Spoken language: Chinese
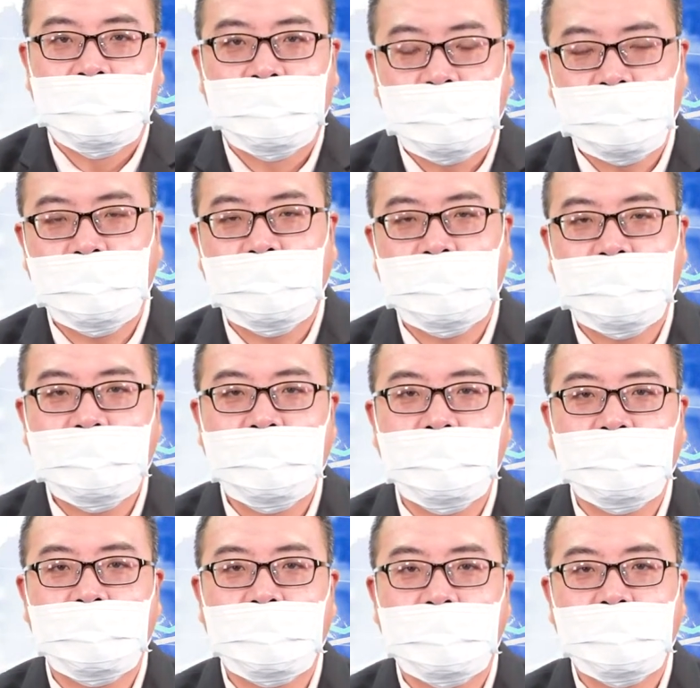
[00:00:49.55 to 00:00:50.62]
全国的观
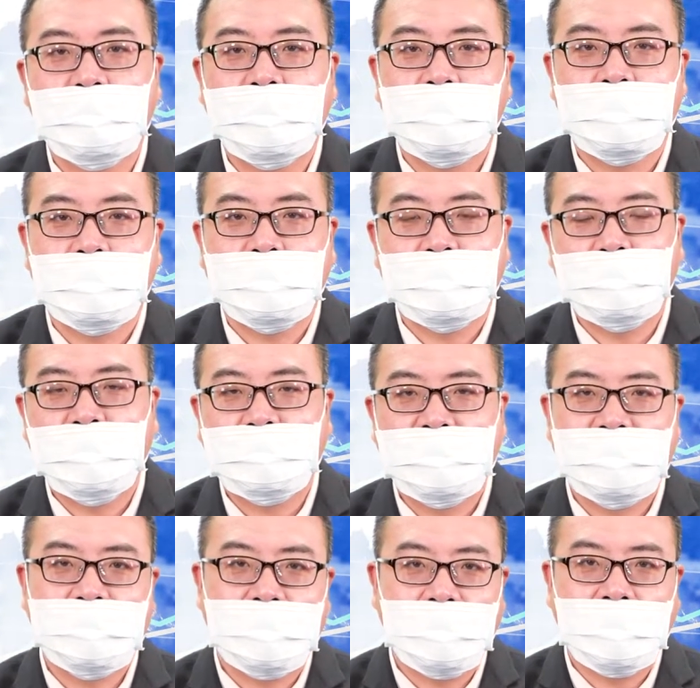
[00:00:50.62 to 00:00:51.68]
众，全国的投资朋友
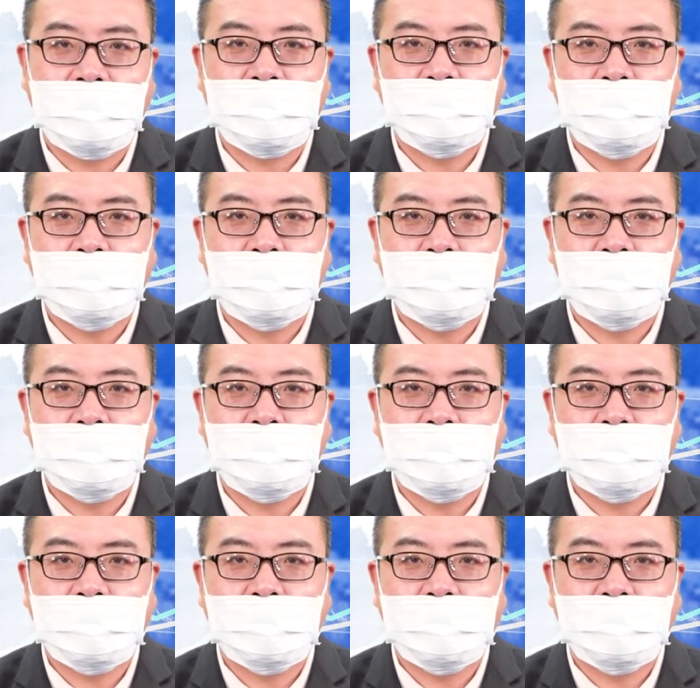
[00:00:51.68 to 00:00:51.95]
们，大家好，